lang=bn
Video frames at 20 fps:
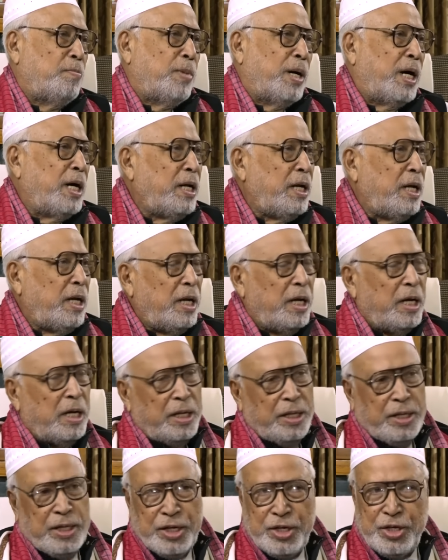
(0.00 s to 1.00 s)

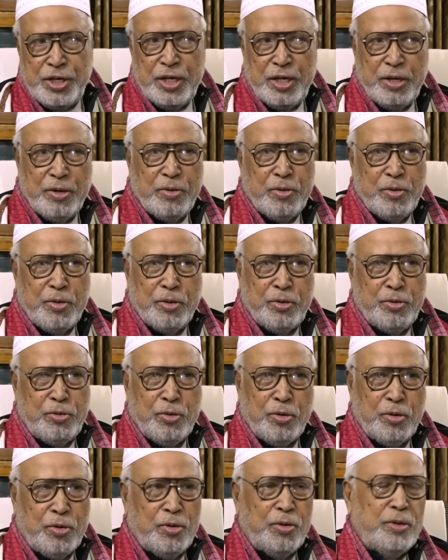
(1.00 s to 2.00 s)
বাংলাদেশে অত
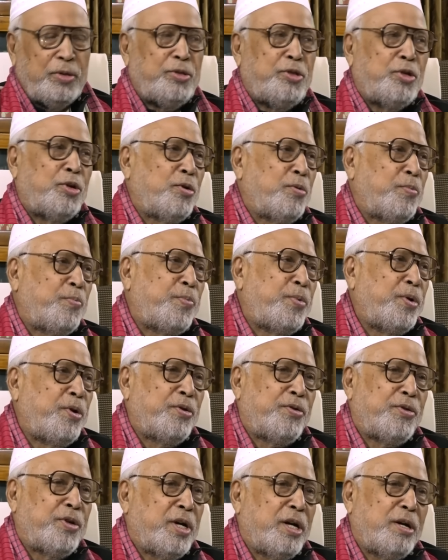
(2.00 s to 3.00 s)

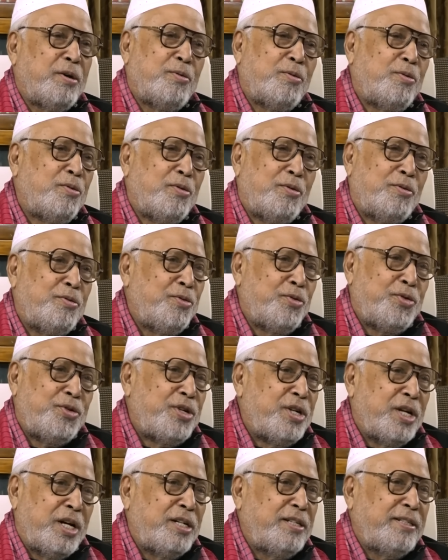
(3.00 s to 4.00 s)
জনপ্রিয়তা কোনো
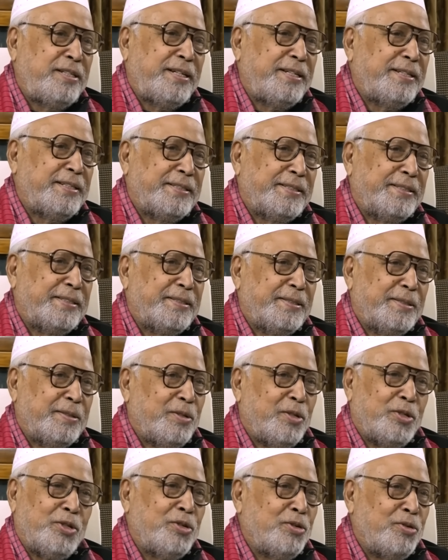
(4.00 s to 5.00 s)
অনুষ্ঠান
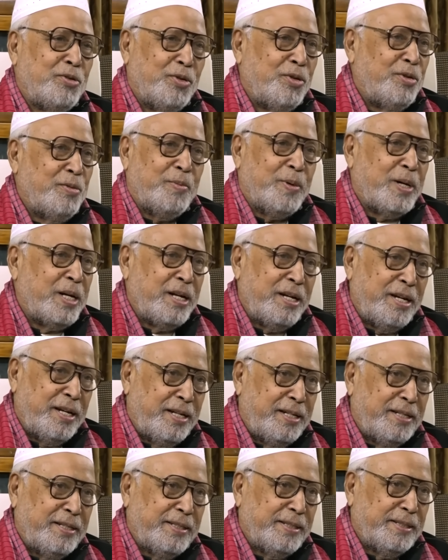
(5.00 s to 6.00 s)
অর্জন করতে পারেনি
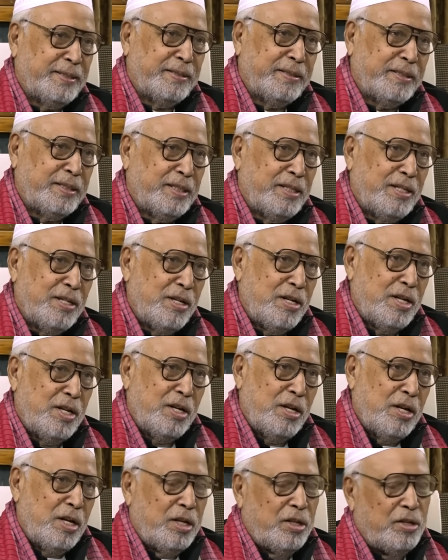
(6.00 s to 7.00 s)

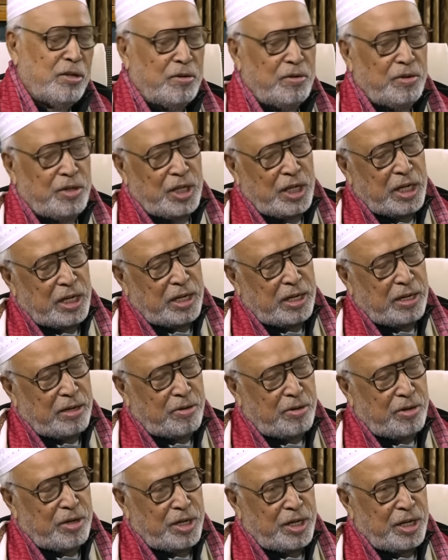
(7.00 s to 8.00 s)
তখন তিন আনা
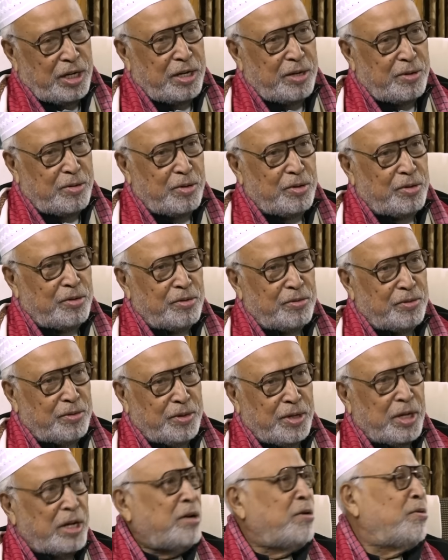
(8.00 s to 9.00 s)
করে টিকিট হতো
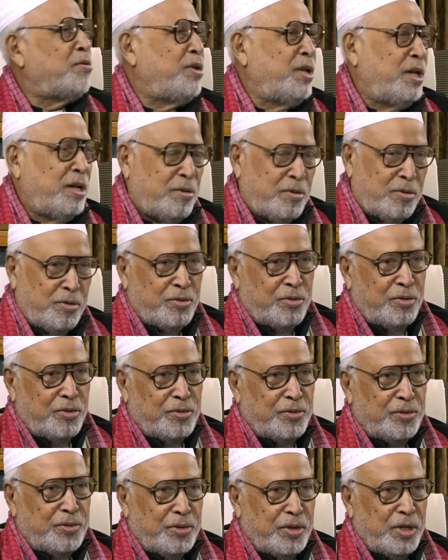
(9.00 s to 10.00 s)
ঘেরাও দিয়ে করত
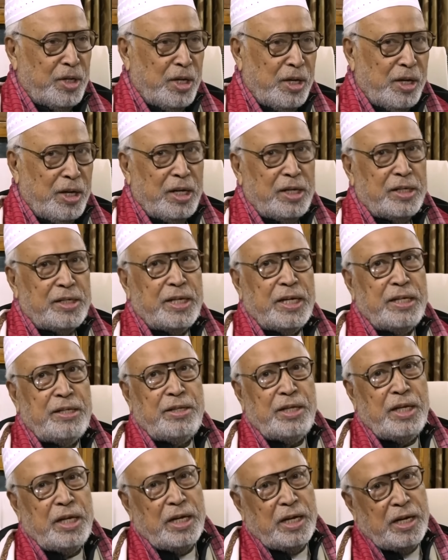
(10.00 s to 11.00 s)
সেই
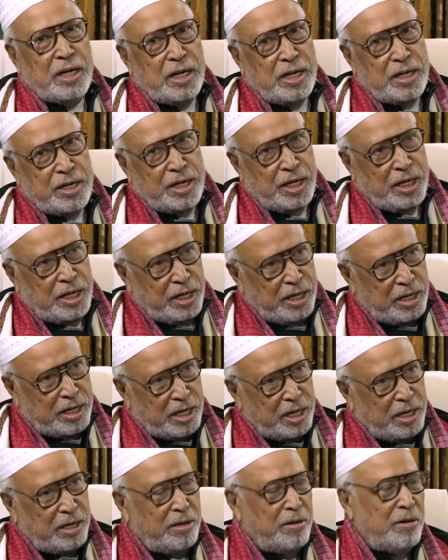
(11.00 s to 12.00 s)
তিন আনা
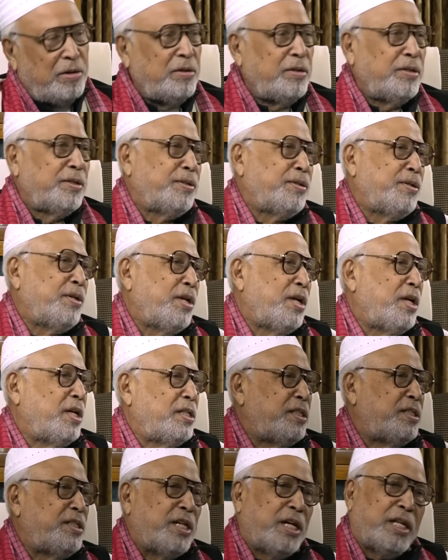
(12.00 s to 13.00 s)
টিকিটেও
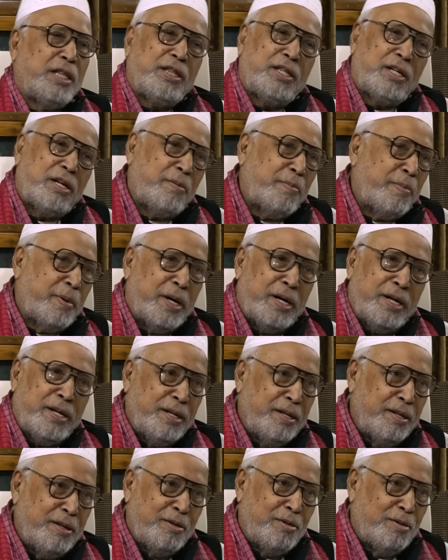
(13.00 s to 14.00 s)
যাত্রা
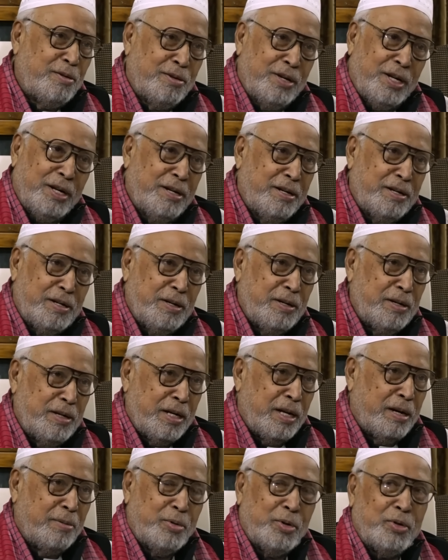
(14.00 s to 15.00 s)
পার্টিদেরও অনেক
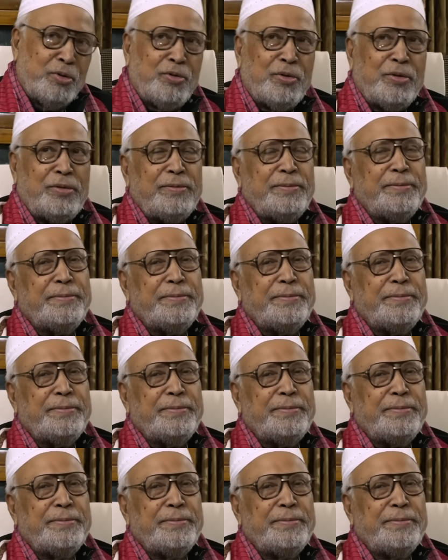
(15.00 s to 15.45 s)
লাভ হতো